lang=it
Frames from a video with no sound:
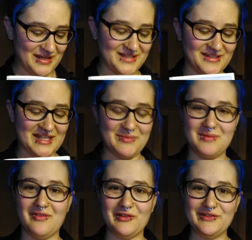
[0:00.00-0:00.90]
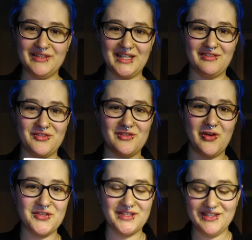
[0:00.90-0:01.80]
per essere la prima volta che faccio
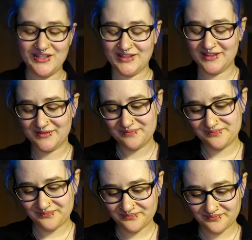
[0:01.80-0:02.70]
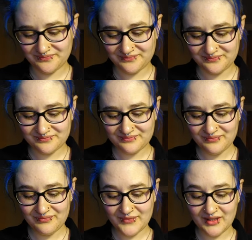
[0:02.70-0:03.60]
una cosa del genere.
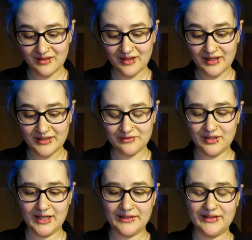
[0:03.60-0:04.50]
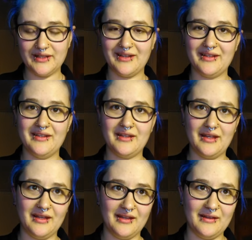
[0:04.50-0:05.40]
E devo anche dire
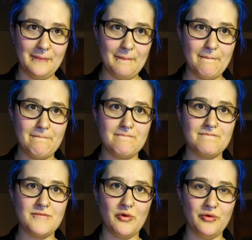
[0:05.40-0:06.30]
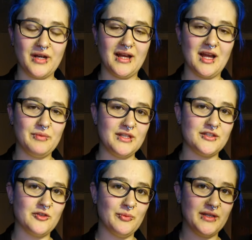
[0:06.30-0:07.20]
che ora
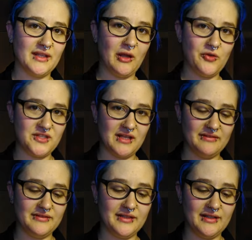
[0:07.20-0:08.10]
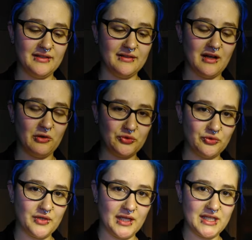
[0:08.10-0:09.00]
capisco perché così tanti
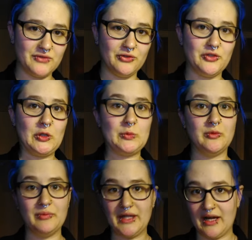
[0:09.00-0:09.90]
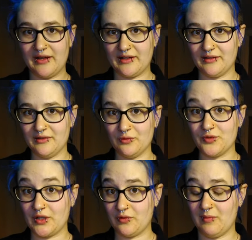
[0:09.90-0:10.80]
autori che si vogliono autopubblicare
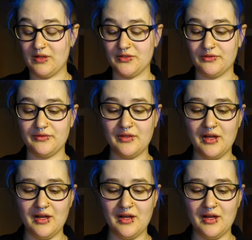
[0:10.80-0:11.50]
usano Amazon